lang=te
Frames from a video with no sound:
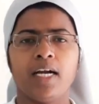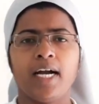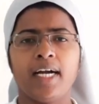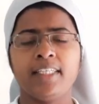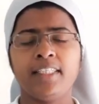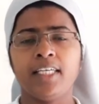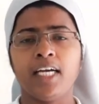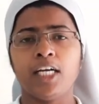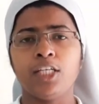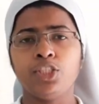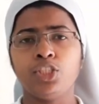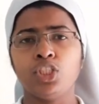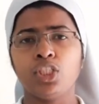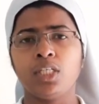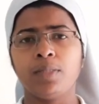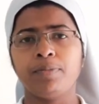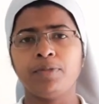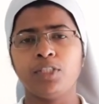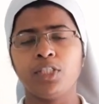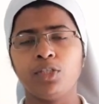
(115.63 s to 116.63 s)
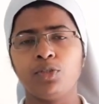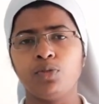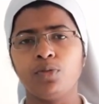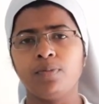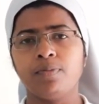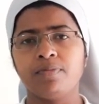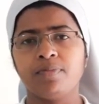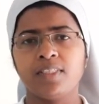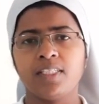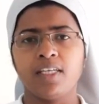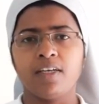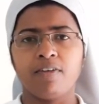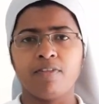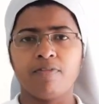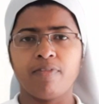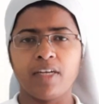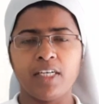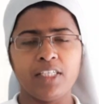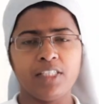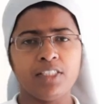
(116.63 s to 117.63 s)
అది అంజూరపు చెట్టు
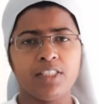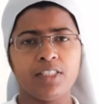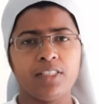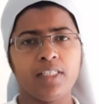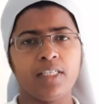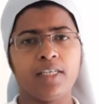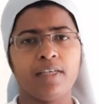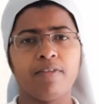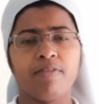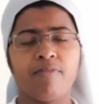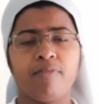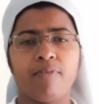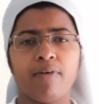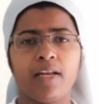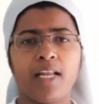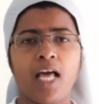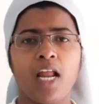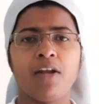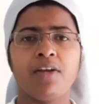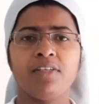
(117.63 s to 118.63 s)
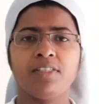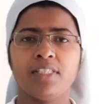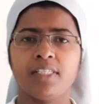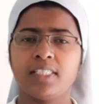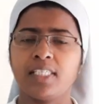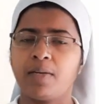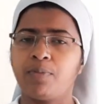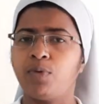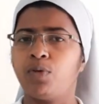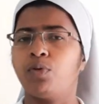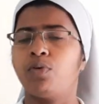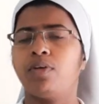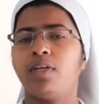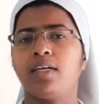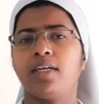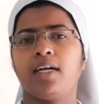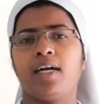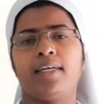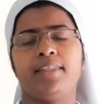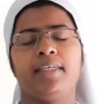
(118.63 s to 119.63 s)
ఫలించే ఫలాలనిచ్చే సమయం కూడా
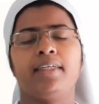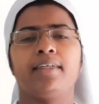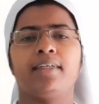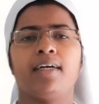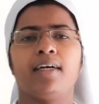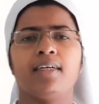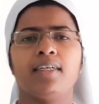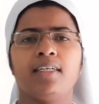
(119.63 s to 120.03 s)
కాదంట